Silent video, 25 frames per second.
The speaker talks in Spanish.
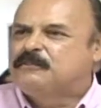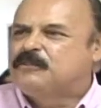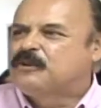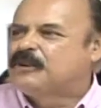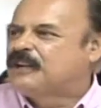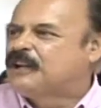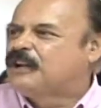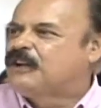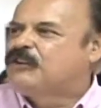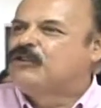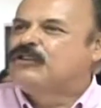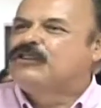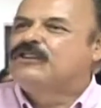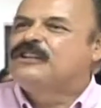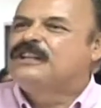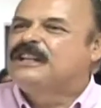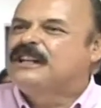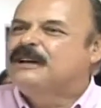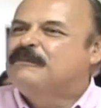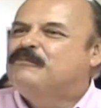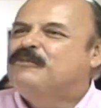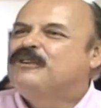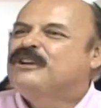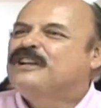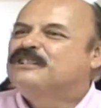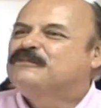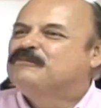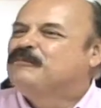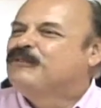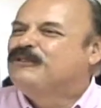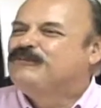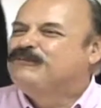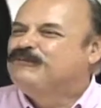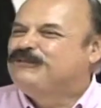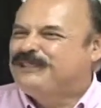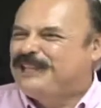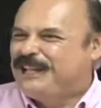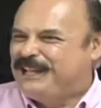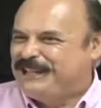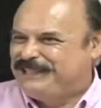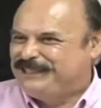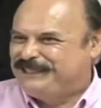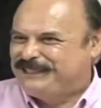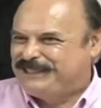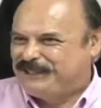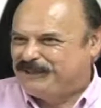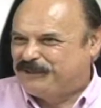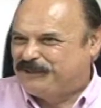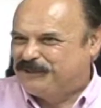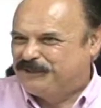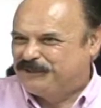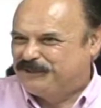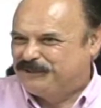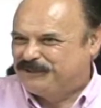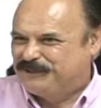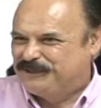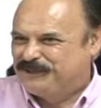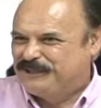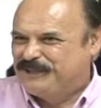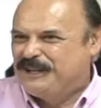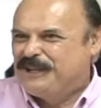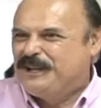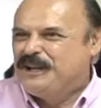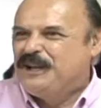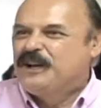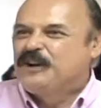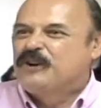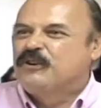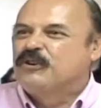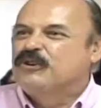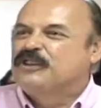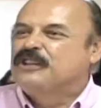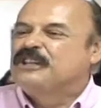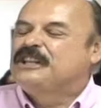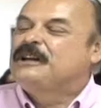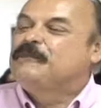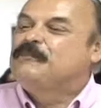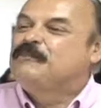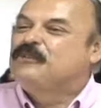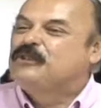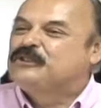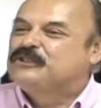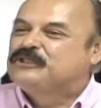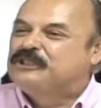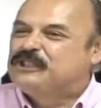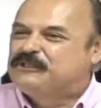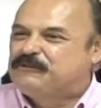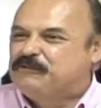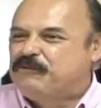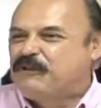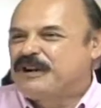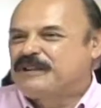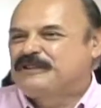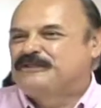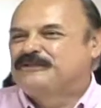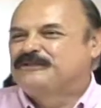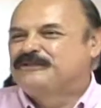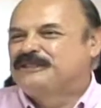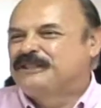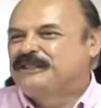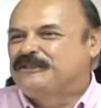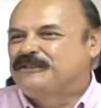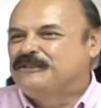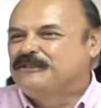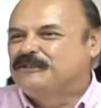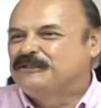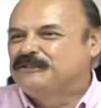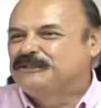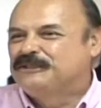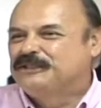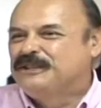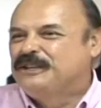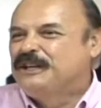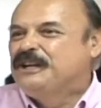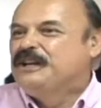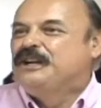Porque coordinamos las voluntades de todos, coordinamos los esfuerzos de todos.